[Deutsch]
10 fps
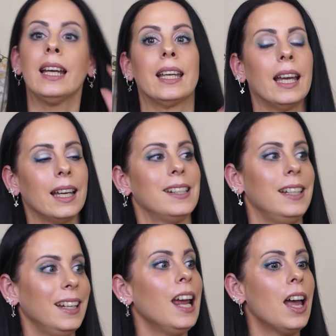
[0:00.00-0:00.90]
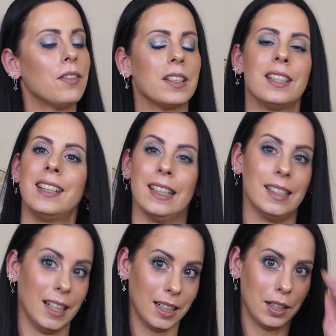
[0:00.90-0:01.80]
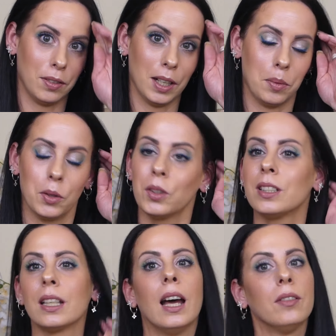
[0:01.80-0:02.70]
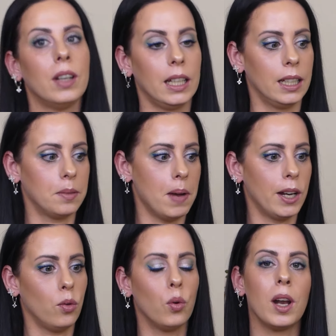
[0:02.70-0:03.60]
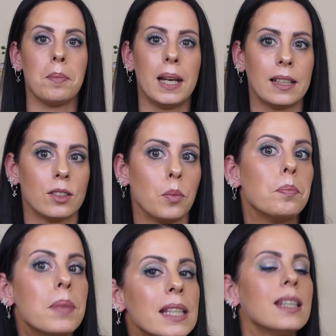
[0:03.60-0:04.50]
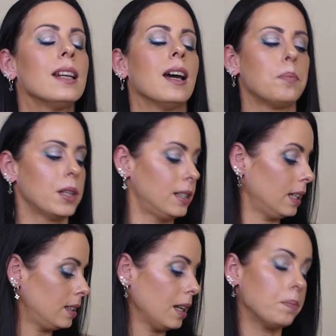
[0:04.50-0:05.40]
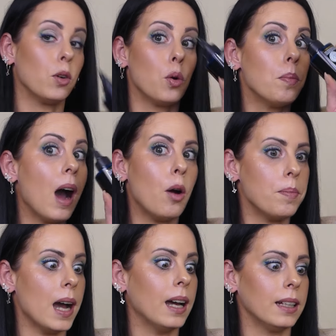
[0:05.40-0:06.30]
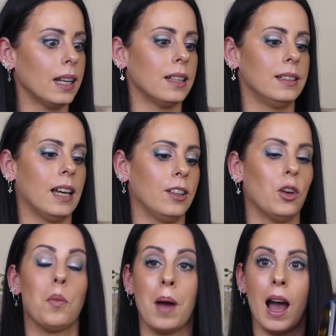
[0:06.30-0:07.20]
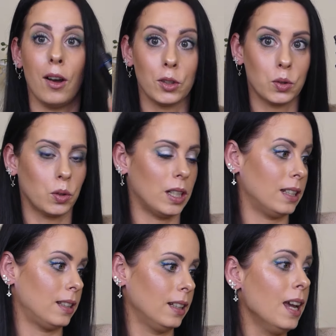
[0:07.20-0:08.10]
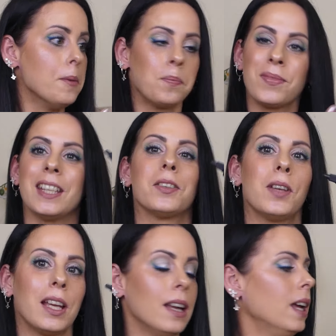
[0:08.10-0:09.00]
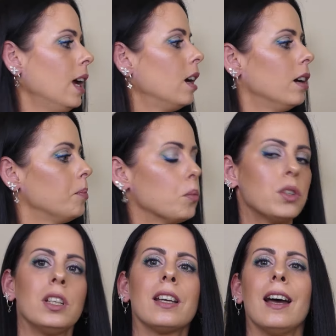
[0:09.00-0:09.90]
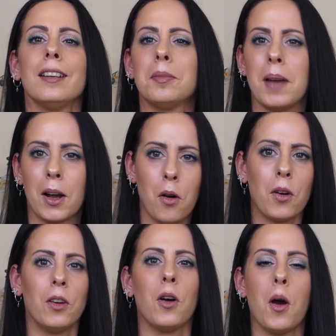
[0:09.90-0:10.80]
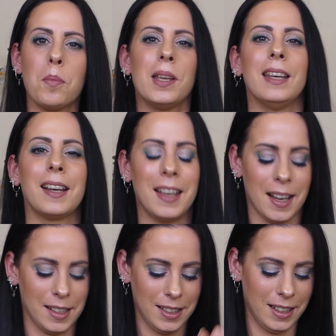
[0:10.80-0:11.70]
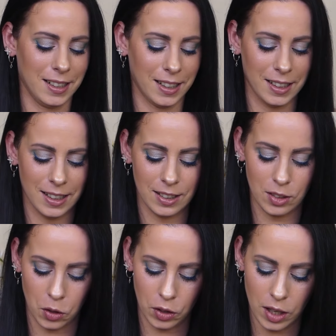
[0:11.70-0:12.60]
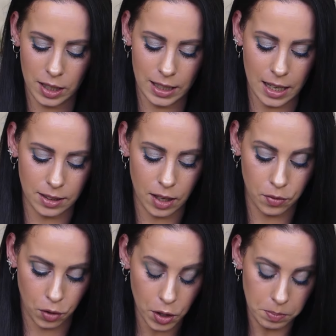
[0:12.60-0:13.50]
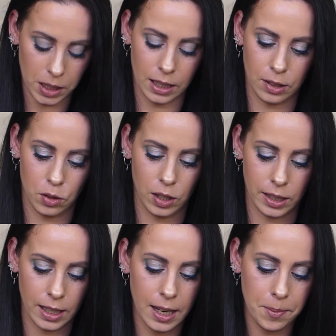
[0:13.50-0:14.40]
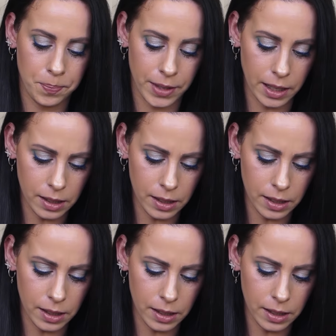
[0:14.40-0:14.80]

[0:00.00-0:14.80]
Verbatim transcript: Keratin, was ich jetzt endlich wieder benutzen kann, weil ich mein Olaplex so ein bisschen abgesetzt habe, um auch mal andere Sachen noch mal auszutesten. Deswegen äh, muss ich gar nicht mehr gucken, ob hier Keratin drin ist und das freut mich natürlich, ne?